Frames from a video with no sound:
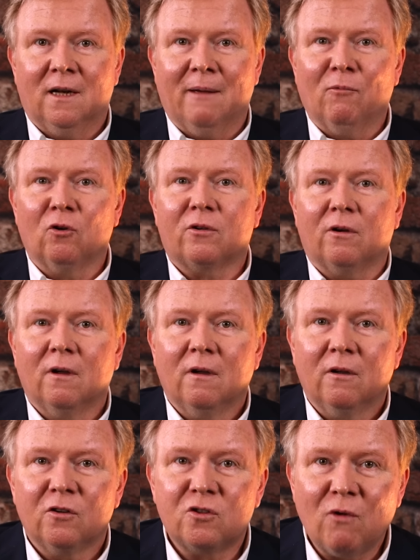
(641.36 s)
Les montres
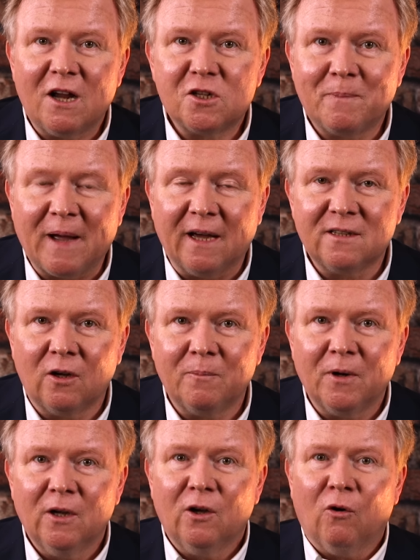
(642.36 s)
Swatch par
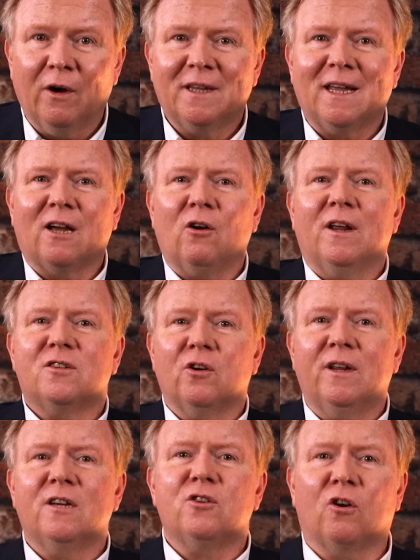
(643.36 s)
exemple ont été
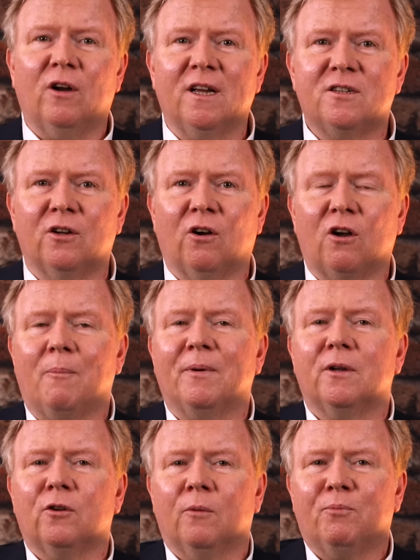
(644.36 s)
collectionnées, se collectionnent
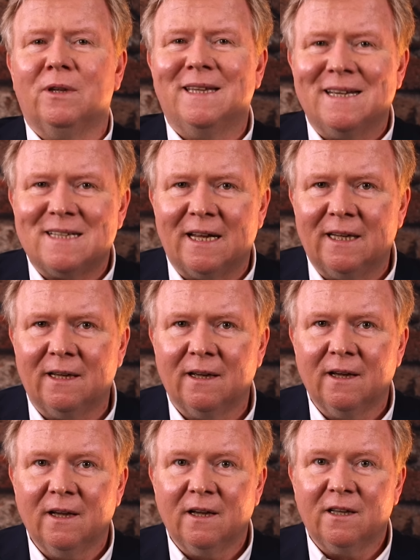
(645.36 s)
encore depuis des
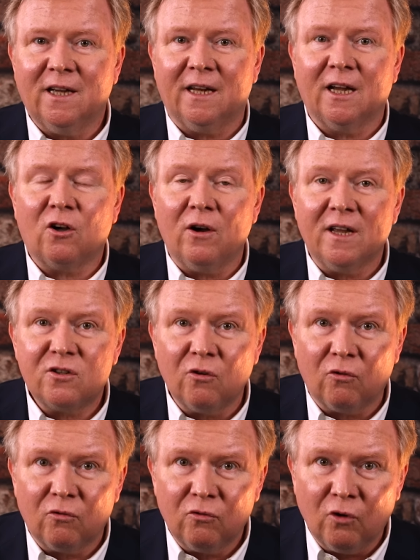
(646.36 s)
années. Il y a des
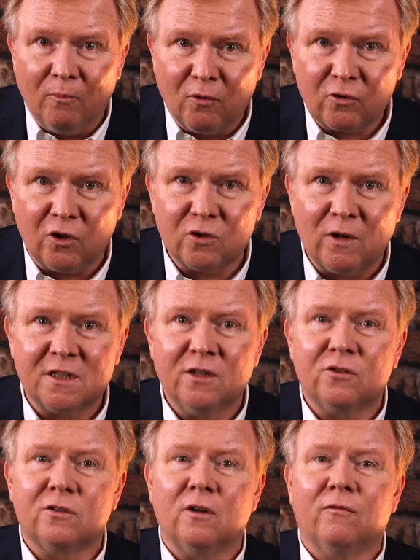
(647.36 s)
collections de montres Swatch
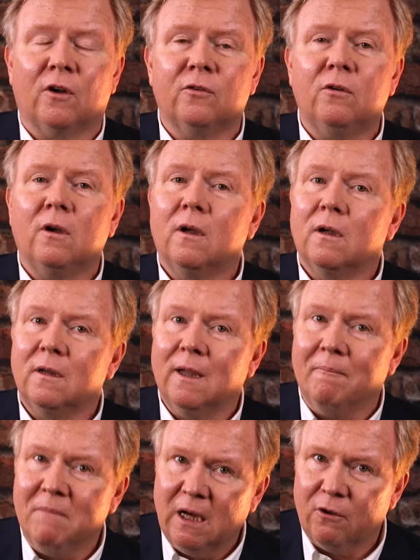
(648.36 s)
qui se sont vendues
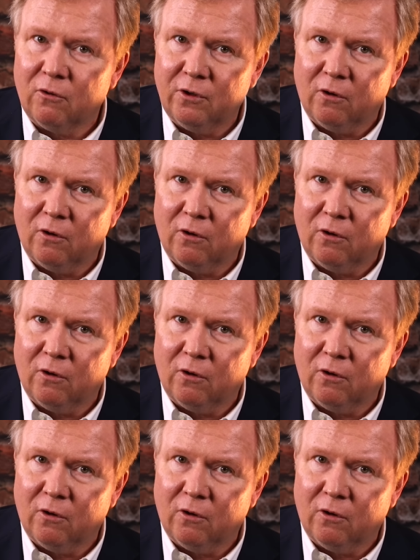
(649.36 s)
des millions